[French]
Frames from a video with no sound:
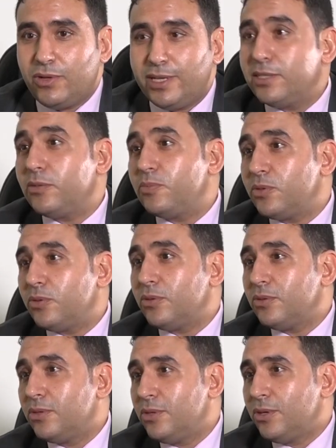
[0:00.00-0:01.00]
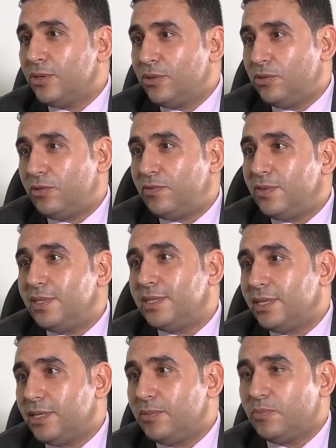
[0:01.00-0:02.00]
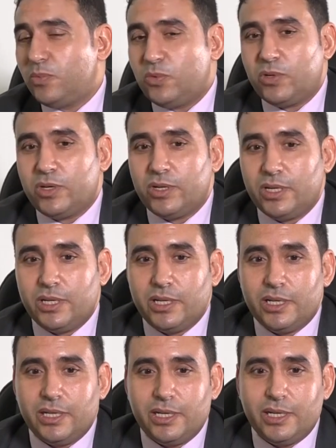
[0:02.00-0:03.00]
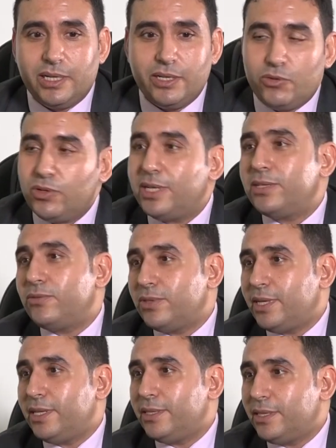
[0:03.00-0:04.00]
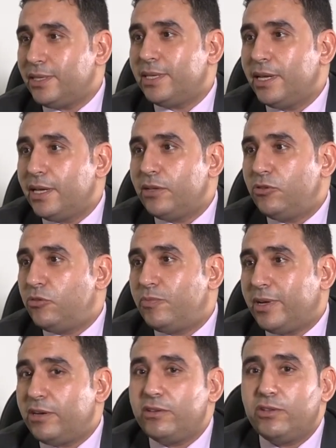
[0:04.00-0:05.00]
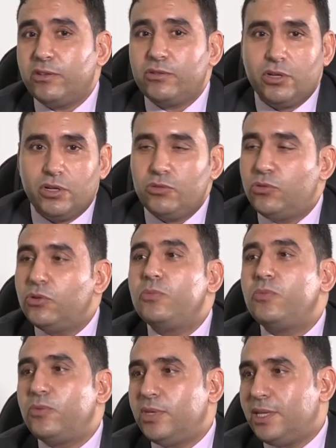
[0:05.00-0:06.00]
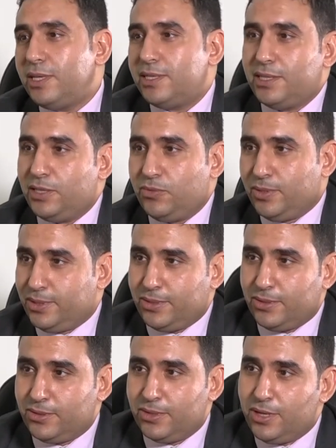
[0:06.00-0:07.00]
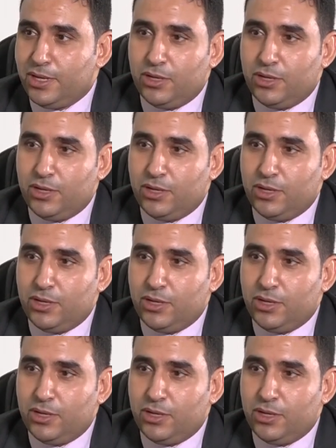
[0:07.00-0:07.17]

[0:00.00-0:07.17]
de l'exemption de visa pour les deux nationalités de part et d'autre depuis les années 60,